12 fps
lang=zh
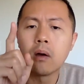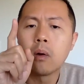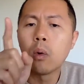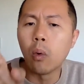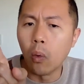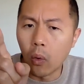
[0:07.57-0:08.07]

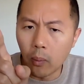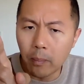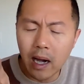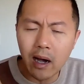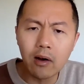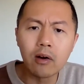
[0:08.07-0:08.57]
火
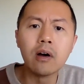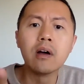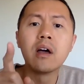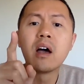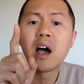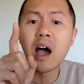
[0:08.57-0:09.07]
爆、
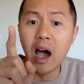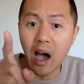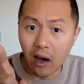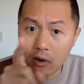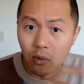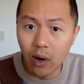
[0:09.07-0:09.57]

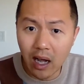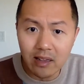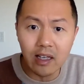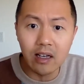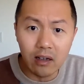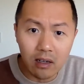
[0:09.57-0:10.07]
好玩
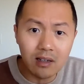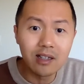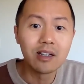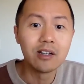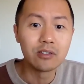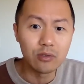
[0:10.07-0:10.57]
的
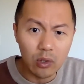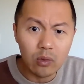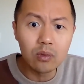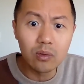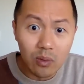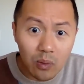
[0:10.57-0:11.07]

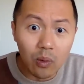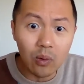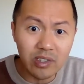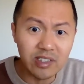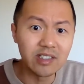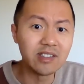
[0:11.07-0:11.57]
中国
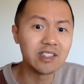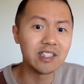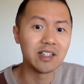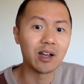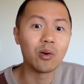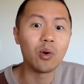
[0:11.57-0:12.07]
经济
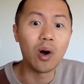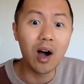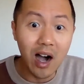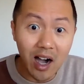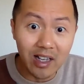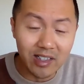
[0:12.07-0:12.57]
的
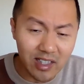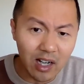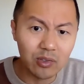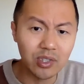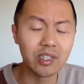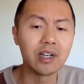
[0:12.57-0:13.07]
坏
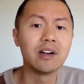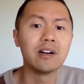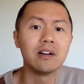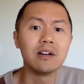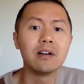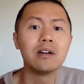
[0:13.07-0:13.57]
消息
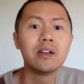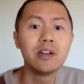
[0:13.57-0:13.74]
啊！